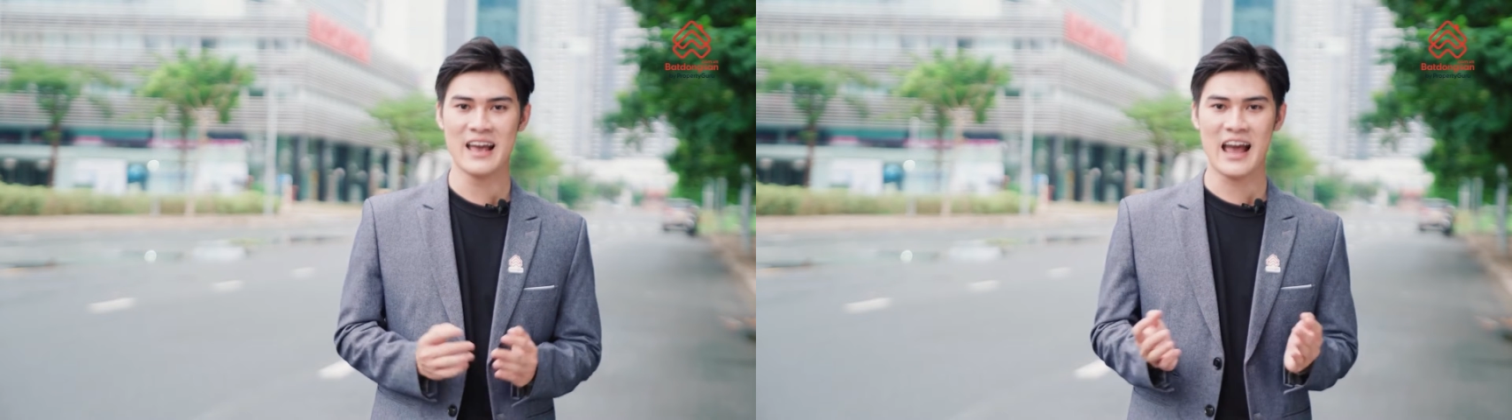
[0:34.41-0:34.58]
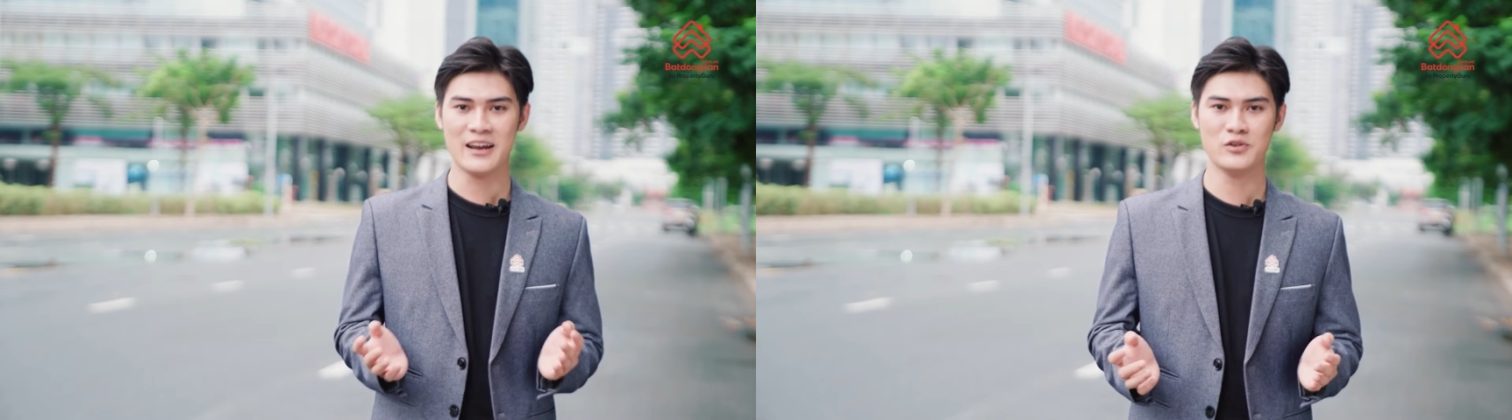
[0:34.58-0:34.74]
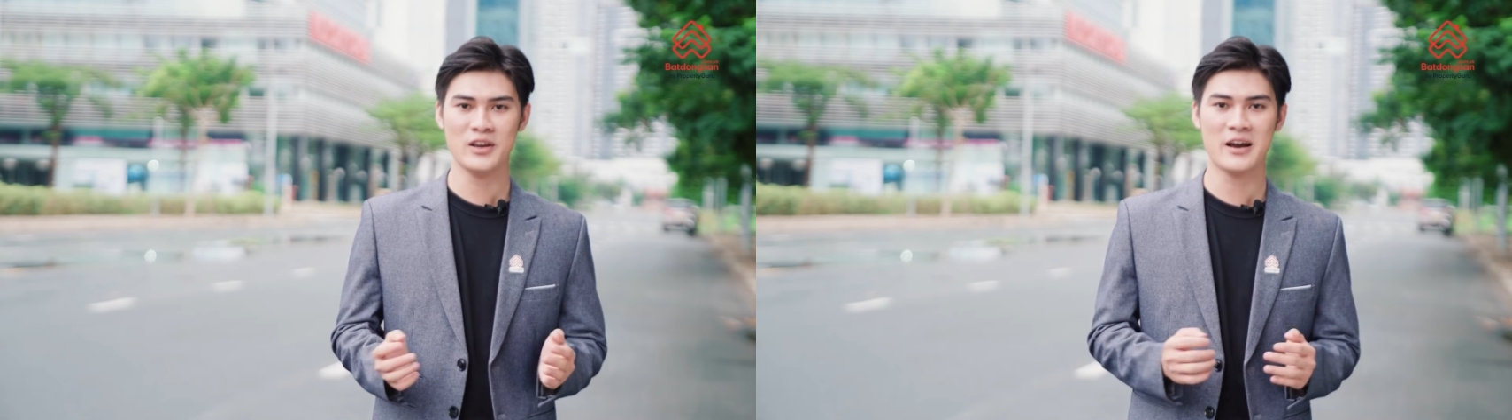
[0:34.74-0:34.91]

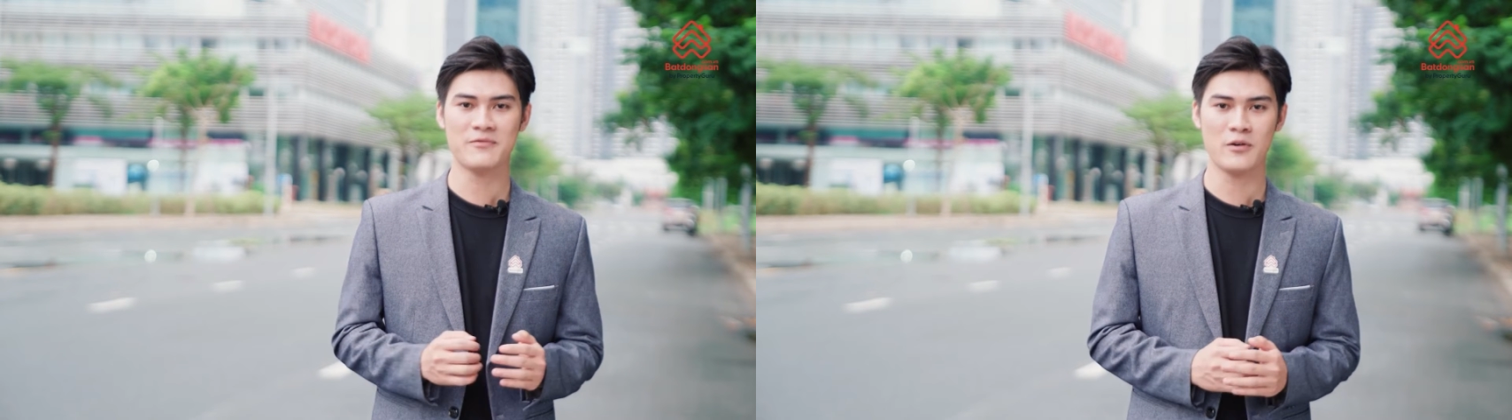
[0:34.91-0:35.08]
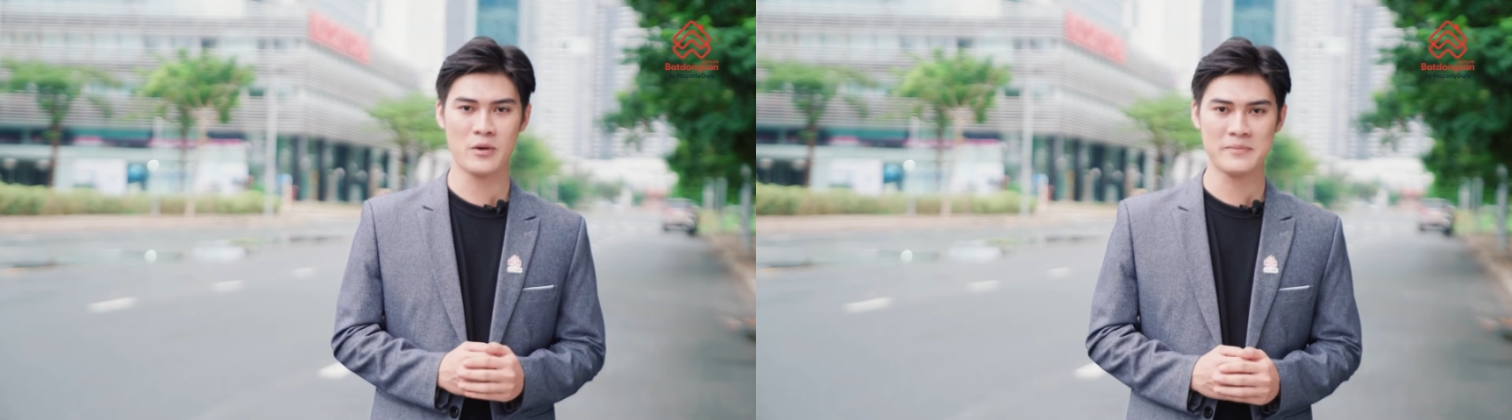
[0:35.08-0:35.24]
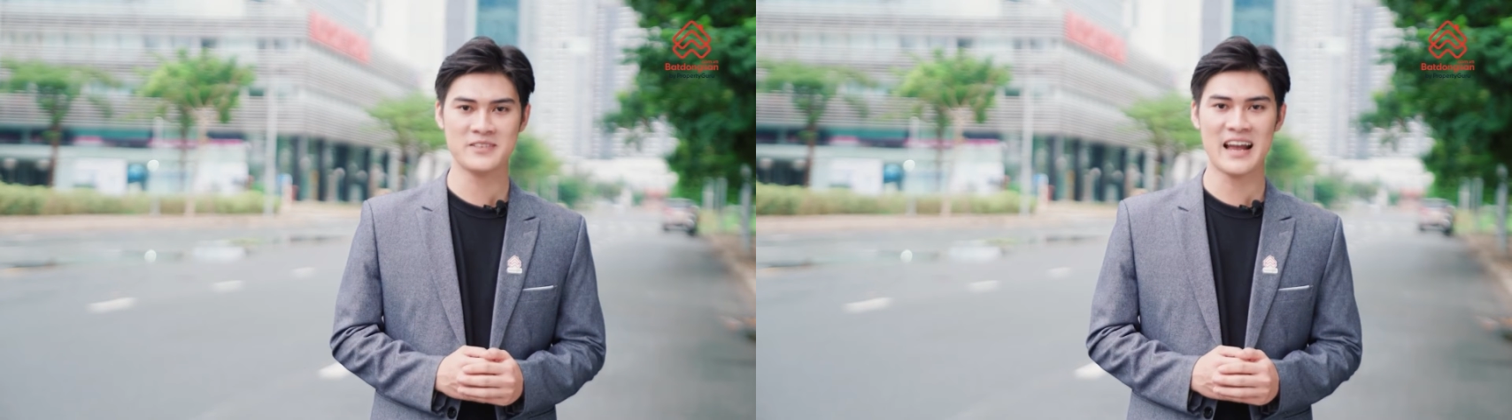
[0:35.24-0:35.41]
hãy truy cập
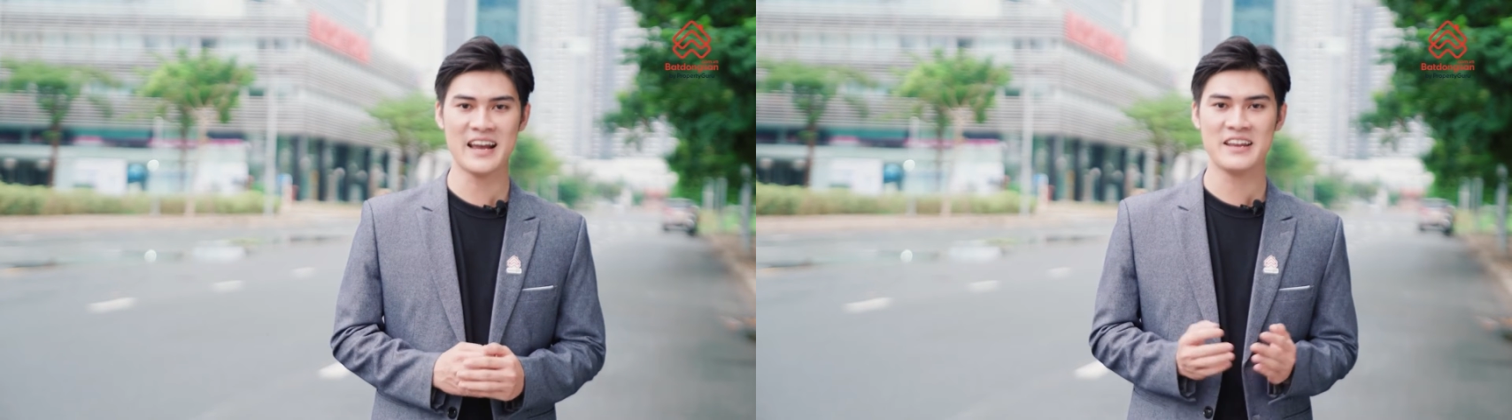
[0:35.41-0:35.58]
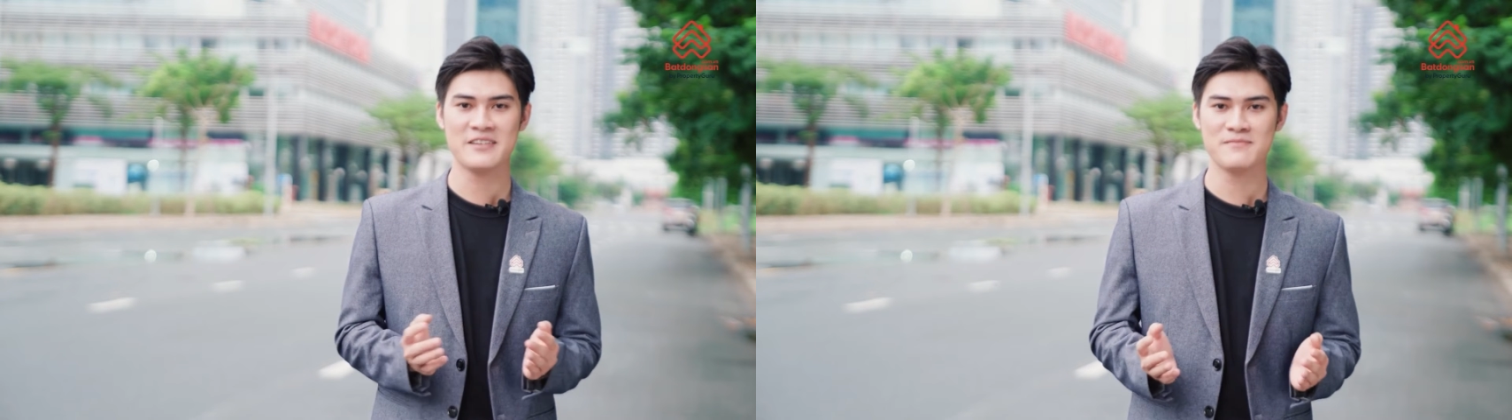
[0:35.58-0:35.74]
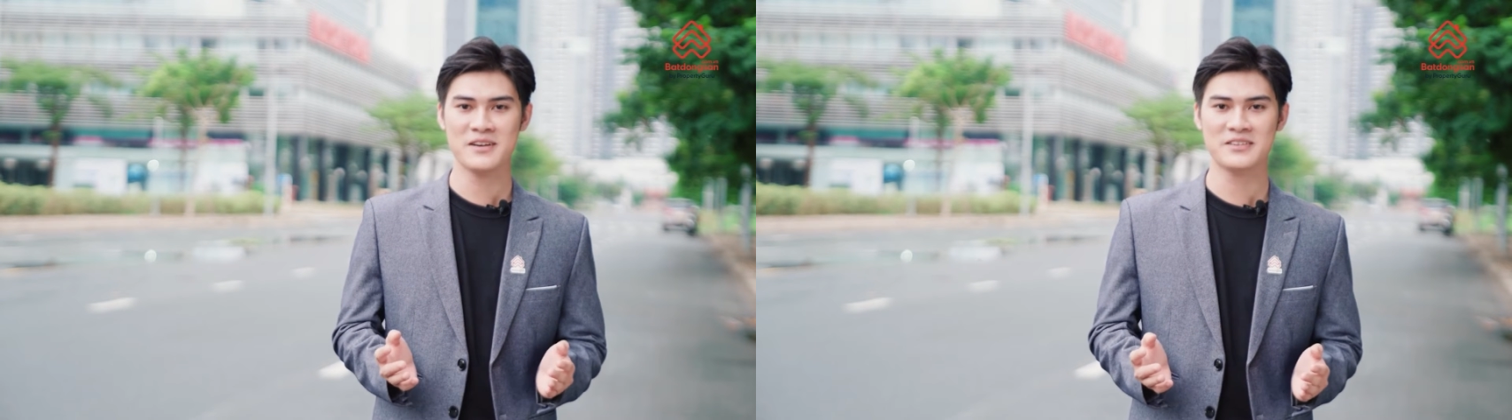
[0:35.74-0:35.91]
vào website
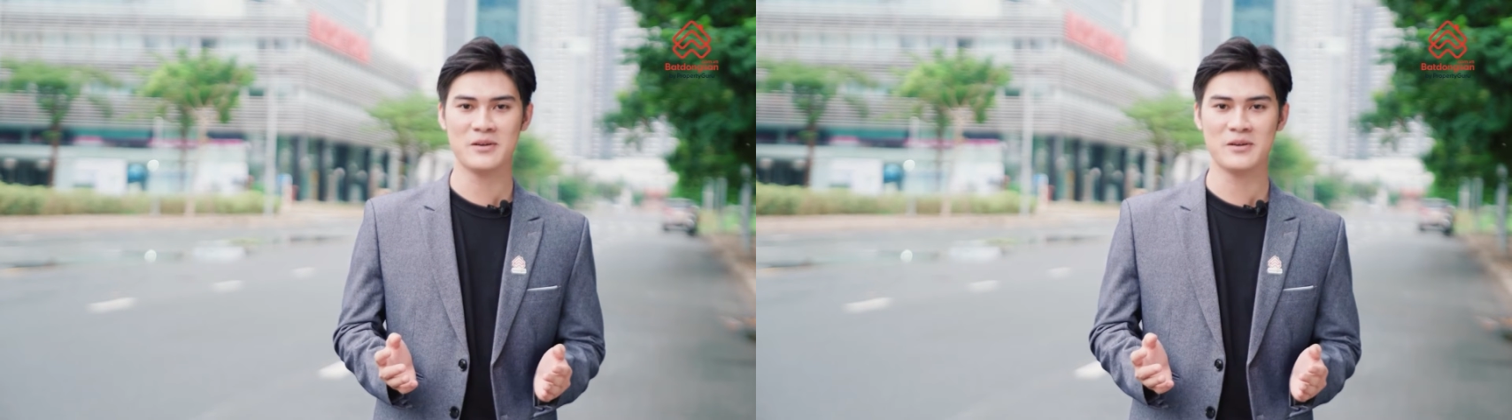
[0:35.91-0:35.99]
bất